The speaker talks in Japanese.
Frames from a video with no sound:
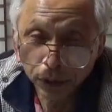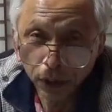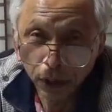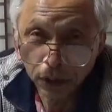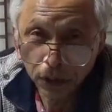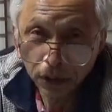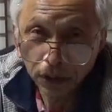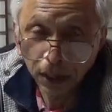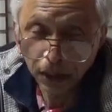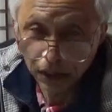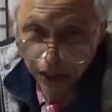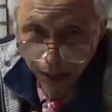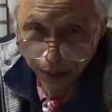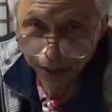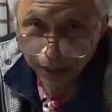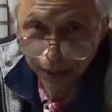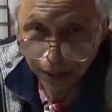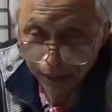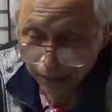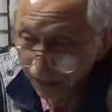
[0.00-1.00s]
ですが実は違いま
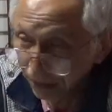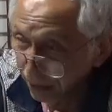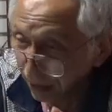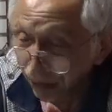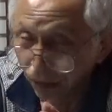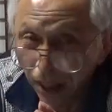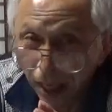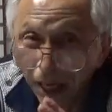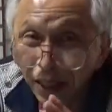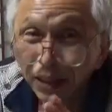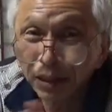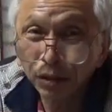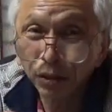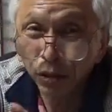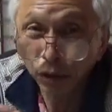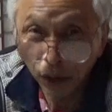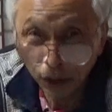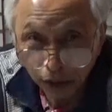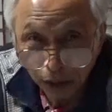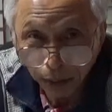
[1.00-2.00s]
したちょっと感
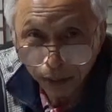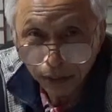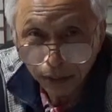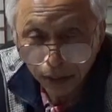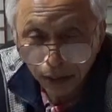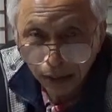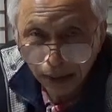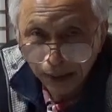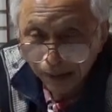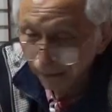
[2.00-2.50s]
想で言ってます